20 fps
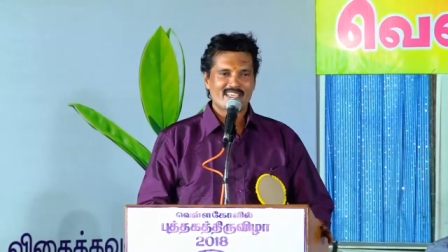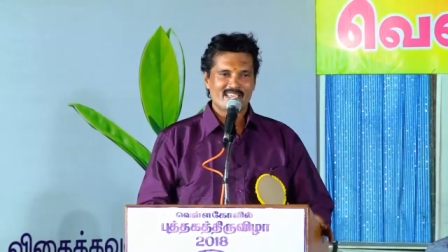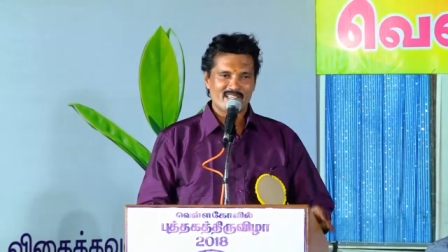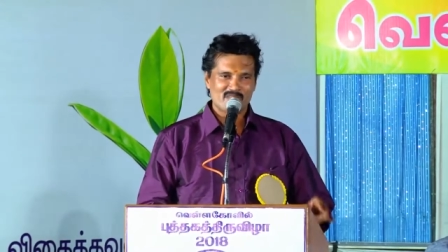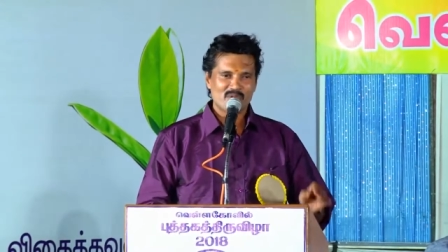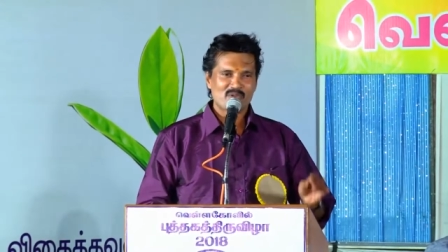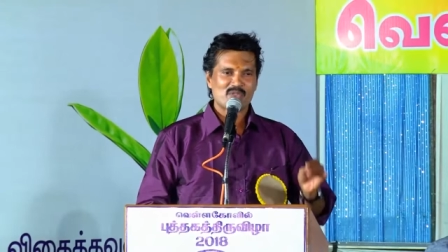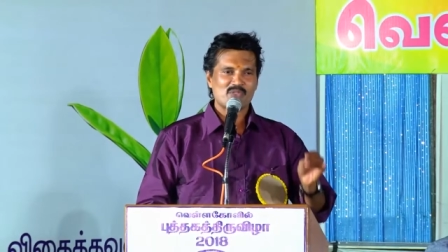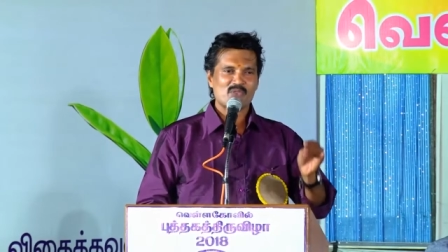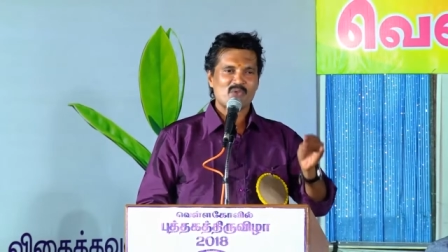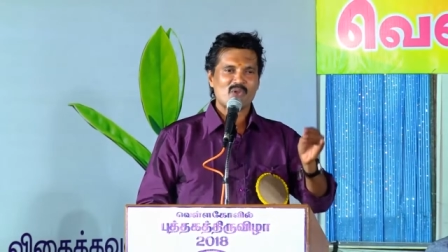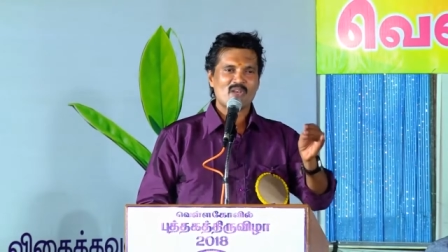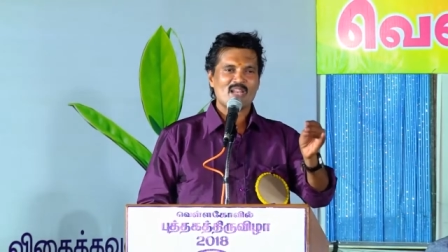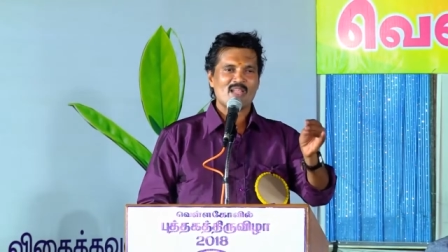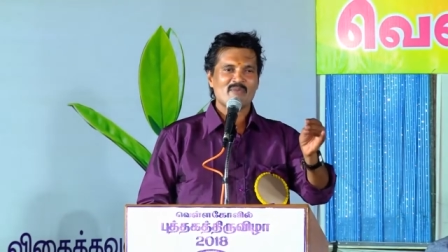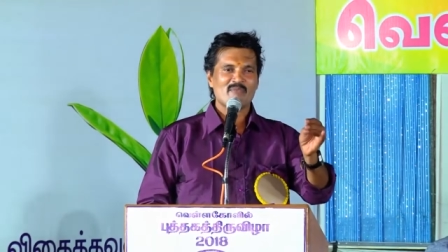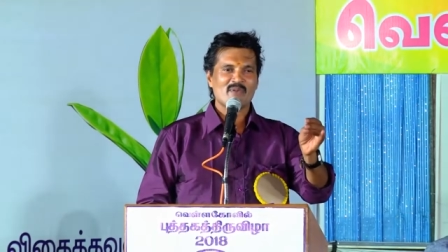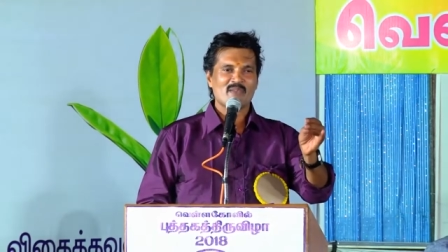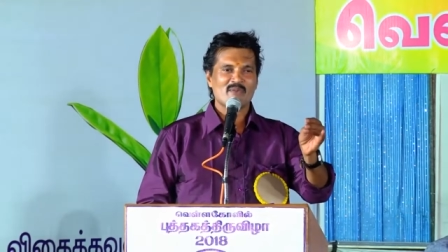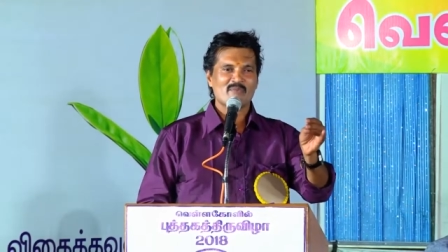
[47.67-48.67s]
ஏதோ ஒரு
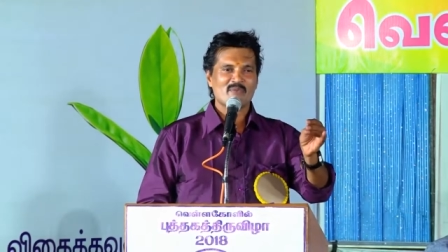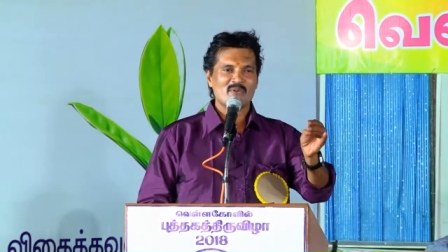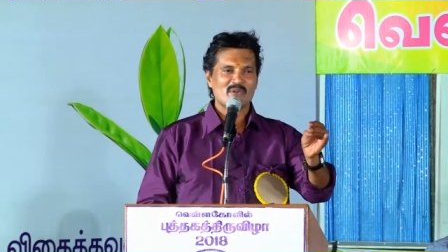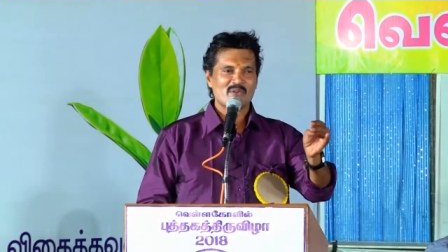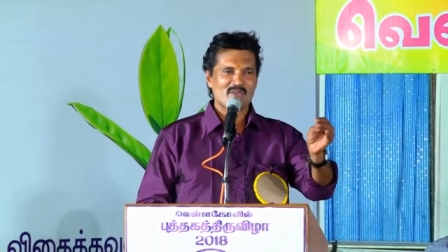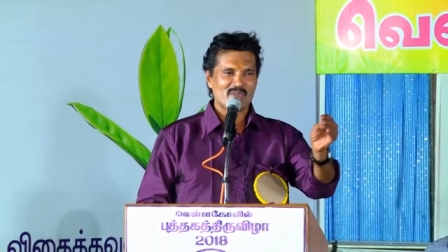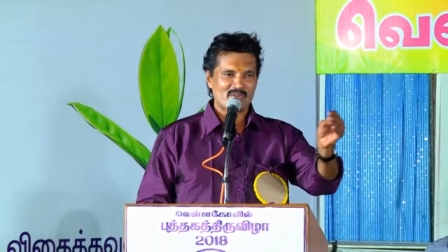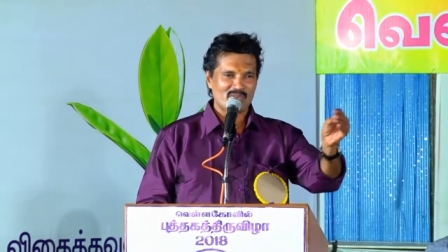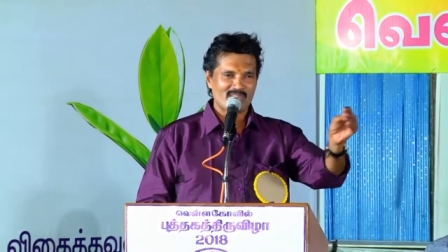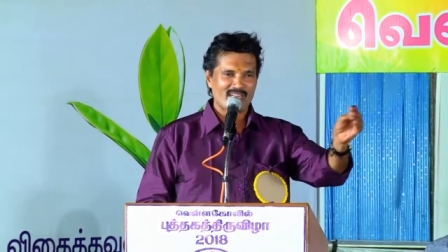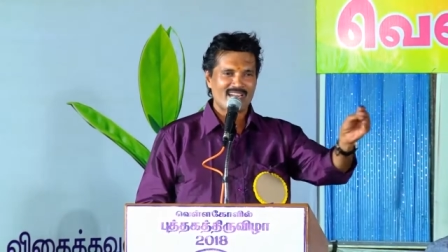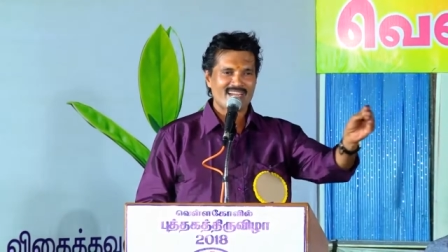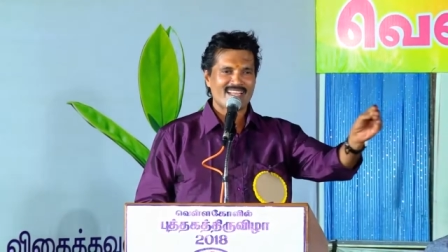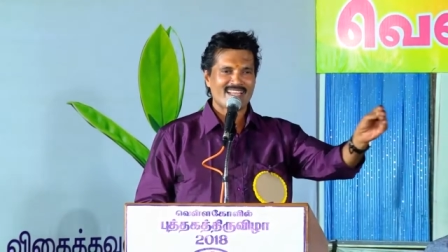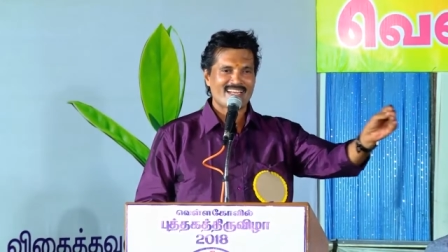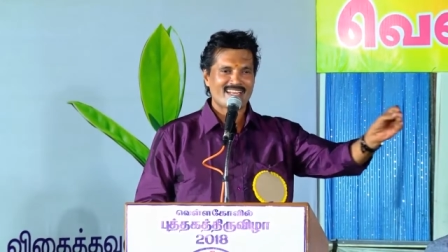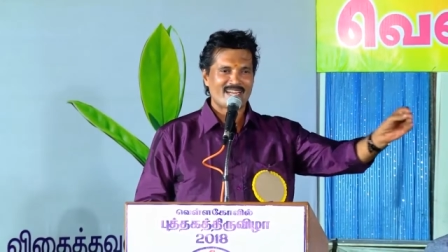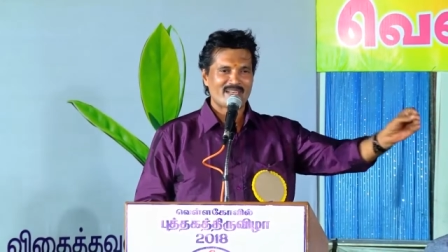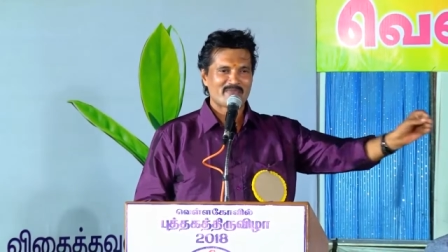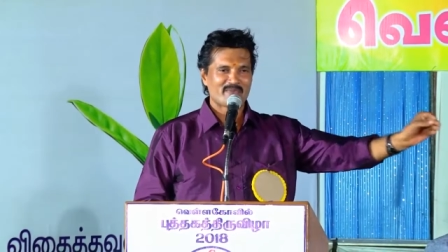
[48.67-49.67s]
ஜோல்னா பைய போட்டுட்டு ஒரு
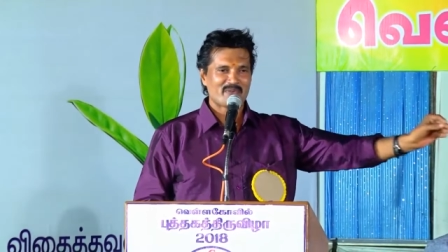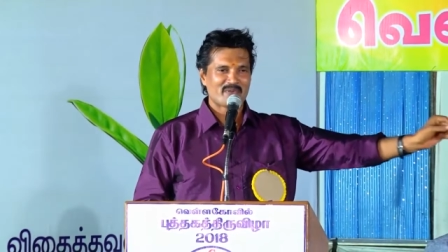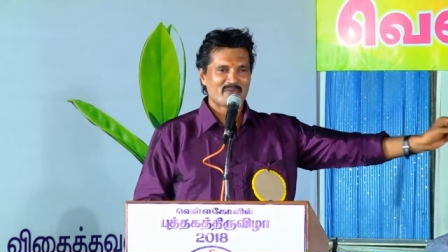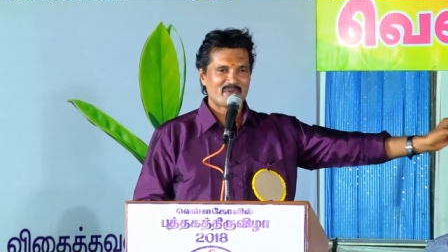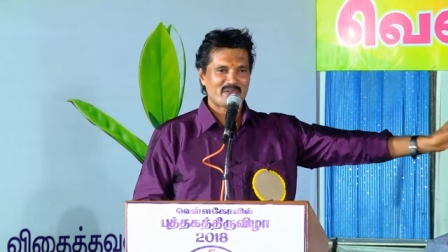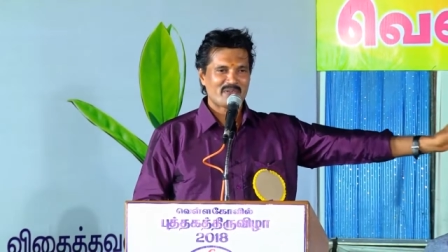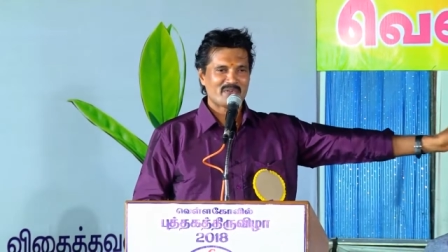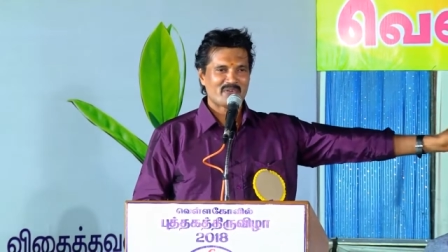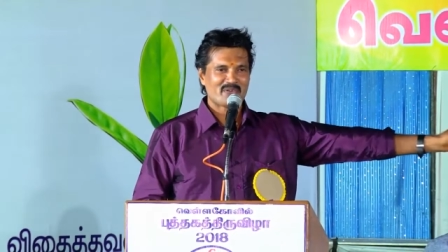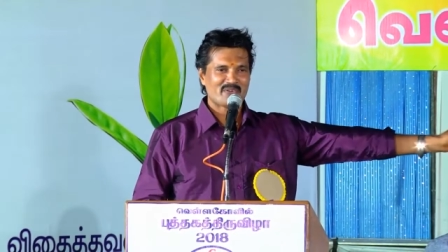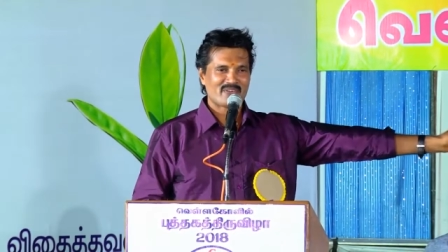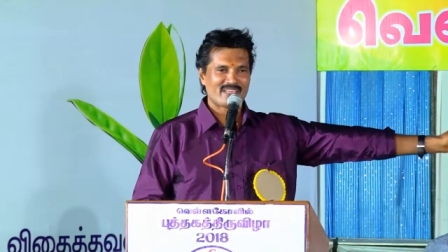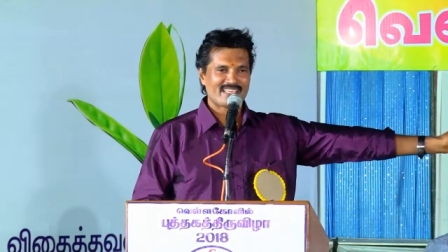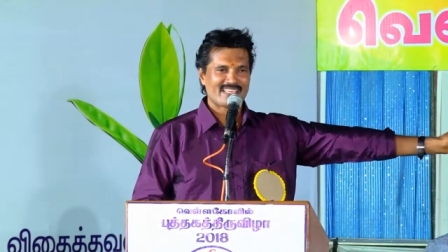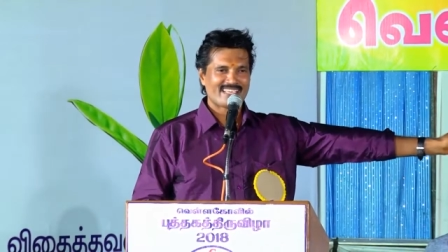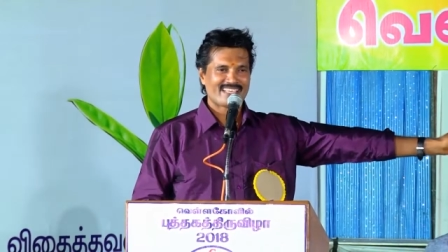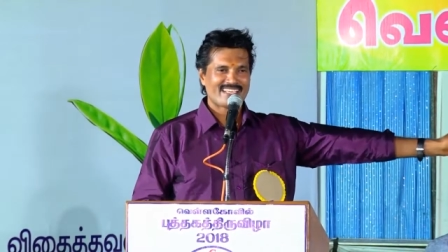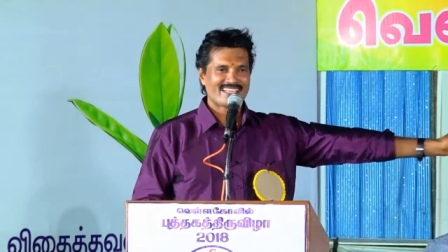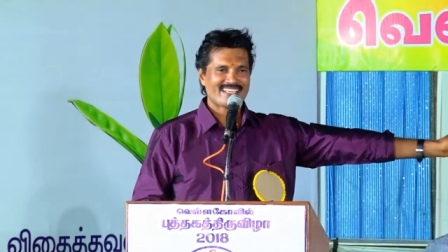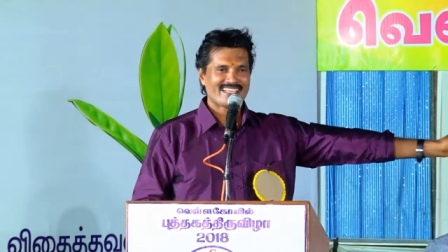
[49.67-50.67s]
நாலே நாலு பேர் உள்ளே
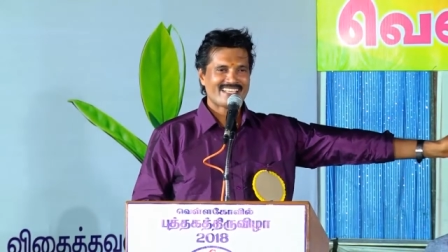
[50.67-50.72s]
வருவாங்க